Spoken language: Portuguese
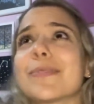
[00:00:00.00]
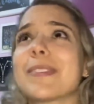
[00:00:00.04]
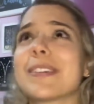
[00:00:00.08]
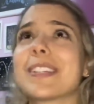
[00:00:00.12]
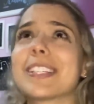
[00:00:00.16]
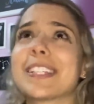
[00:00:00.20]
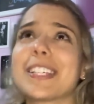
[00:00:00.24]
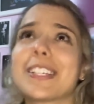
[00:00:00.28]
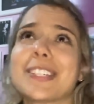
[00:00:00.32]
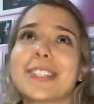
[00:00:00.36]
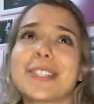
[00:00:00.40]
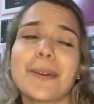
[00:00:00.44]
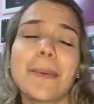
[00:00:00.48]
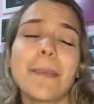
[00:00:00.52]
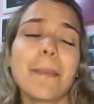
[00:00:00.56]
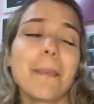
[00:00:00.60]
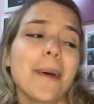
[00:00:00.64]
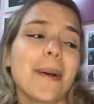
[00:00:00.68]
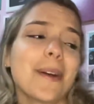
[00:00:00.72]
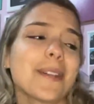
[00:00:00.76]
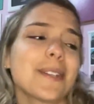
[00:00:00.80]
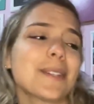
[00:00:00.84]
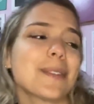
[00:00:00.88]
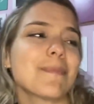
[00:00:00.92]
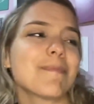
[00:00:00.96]
mas a gente não
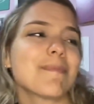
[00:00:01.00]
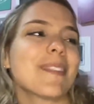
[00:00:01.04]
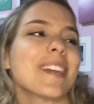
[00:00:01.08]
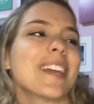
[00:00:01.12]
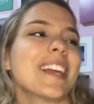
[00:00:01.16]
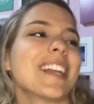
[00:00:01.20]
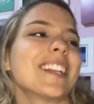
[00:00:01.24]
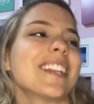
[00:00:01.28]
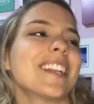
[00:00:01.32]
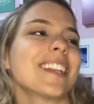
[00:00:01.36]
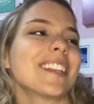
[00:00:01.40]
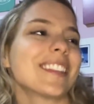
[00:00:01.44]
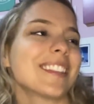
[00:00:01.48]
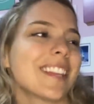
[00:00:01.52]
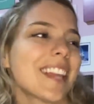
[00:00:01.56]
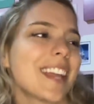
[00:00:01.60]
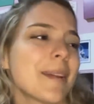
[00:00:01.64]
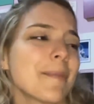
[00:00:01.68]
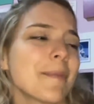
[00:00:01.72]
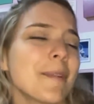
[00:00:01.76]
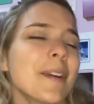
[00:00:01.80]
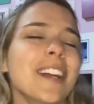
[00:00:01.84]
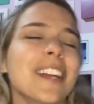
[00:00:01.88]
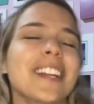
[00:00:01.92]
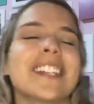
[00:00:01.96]
pode perder
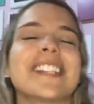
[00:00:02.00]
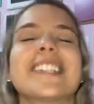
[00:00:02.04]
tempo.